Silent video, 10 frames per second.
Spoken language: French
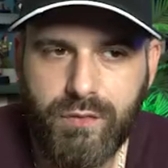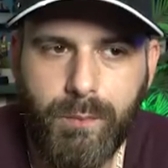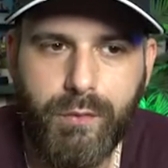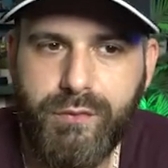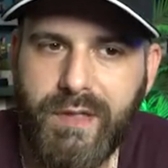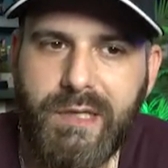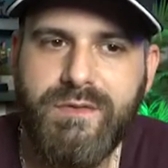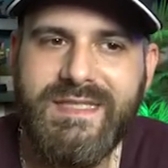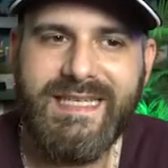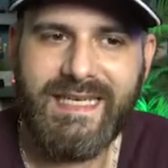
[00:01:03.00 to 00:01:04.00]
se sont procurés
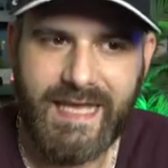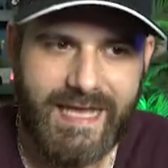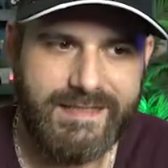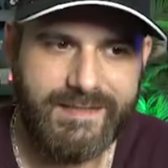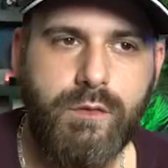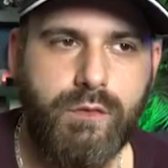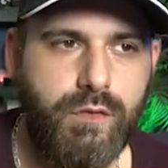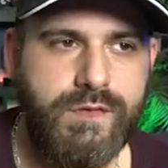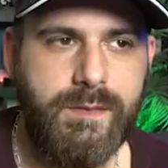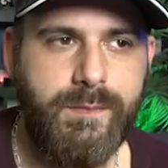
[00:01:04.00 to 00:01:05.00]
une série S.
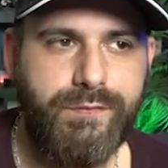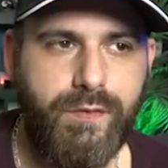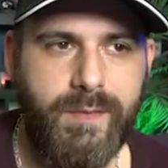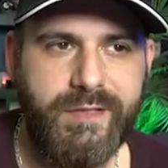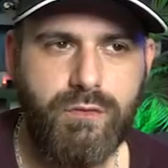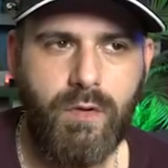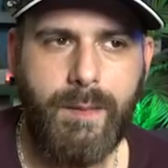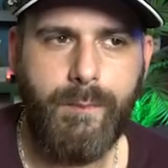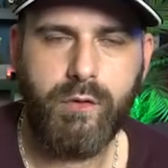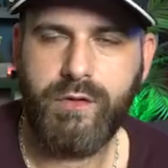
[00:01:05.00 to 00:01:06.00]
Deuxième information
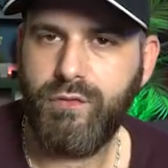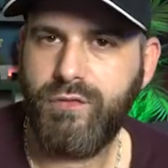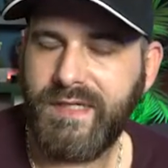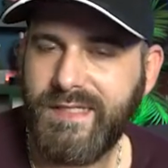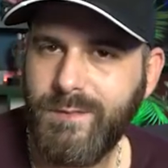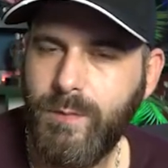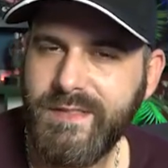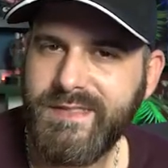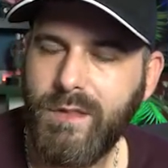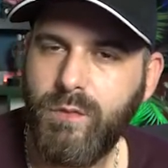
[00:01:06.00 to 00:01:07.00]
importante sur
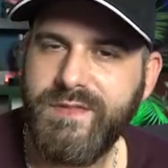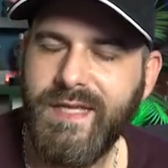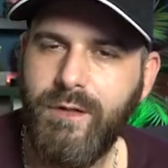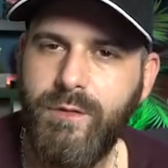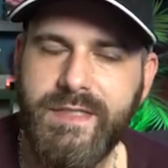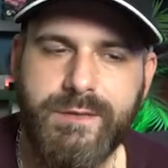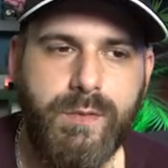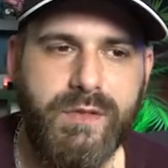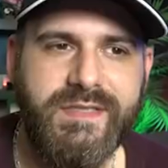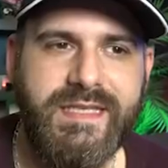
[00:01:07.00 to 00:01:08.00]
Xbox, ça concerne le
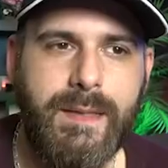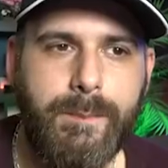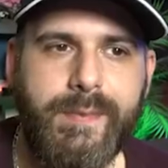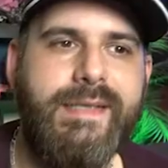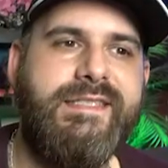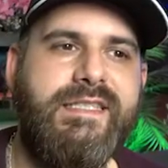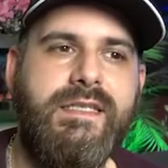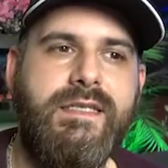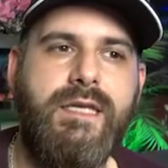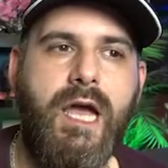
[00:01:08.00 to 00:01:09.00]
Xbox Game Pass.
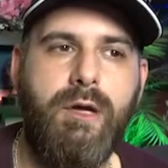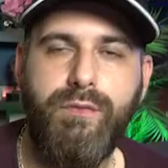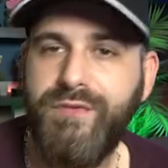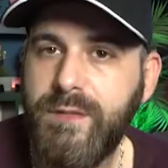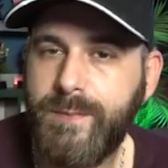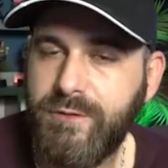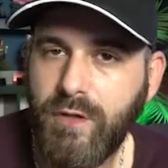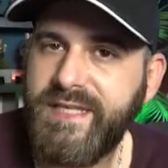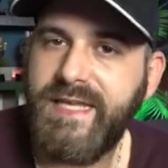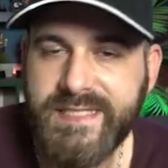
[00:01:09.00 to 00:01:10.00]
Il y a Phil
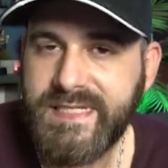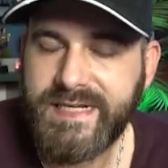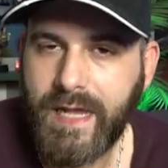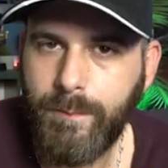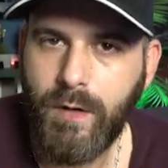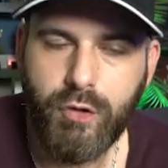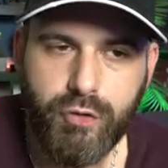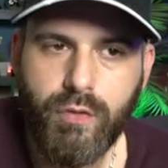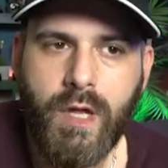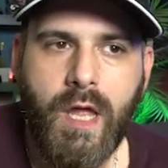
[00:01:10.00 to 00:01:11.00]
Spencer qui a dit clairement
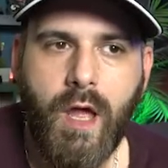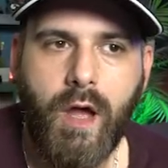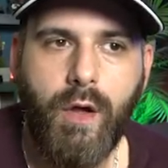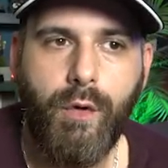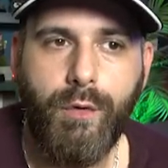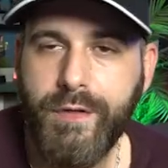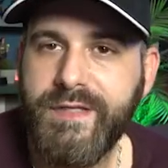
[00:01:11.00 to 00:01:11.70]
que euh, le